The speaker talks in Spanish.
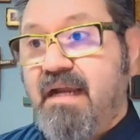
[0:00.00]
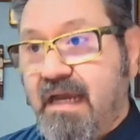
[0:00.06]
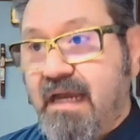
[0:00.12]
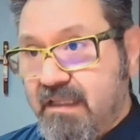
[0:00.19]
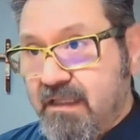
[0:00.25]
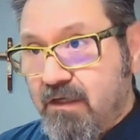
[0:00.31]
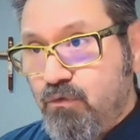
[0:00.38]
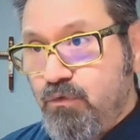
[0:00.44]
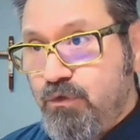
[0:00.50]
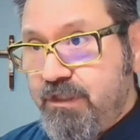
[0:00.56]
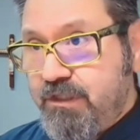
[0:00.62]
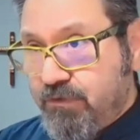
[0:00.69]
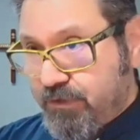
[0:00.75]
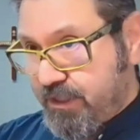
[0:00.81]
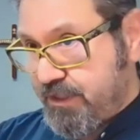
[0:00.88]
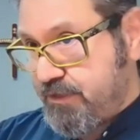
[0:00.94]
Cada
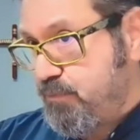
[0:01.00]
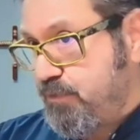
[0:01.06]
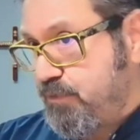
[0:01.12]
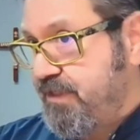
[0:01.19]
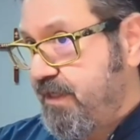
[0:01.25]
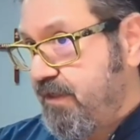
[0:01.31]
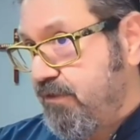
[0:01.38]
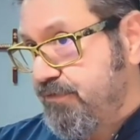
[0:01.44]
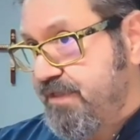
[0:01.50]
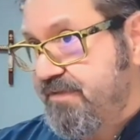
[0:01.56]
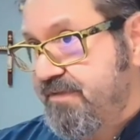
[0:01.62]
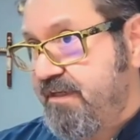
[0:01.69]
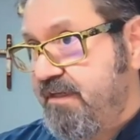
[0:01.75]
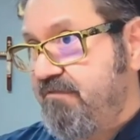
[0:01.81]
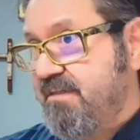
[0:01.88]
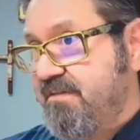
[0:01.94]
judío, después de que los
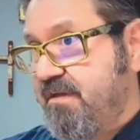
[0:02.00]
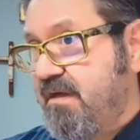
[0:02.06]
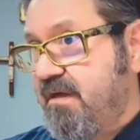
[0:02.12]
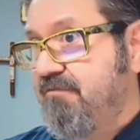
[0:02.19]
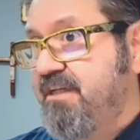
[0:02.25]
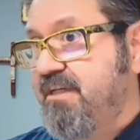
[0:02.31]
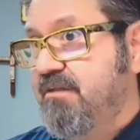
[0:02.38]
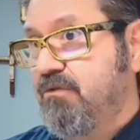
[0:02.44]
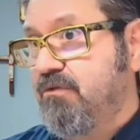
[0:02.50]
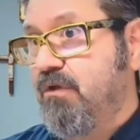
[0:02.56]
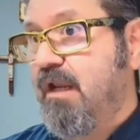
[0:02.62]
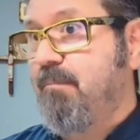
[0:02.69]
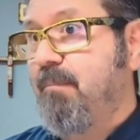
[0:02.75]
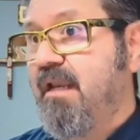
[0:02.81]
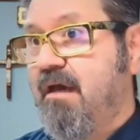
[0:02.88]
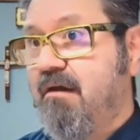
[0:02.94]
escribas han abierto
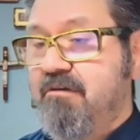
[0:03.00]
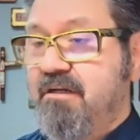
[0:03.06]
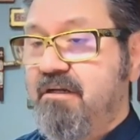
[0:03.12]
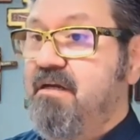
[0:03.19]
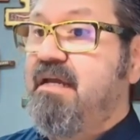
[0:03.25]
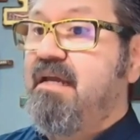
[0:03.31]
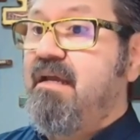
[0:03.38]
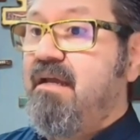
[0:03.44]
la palabra,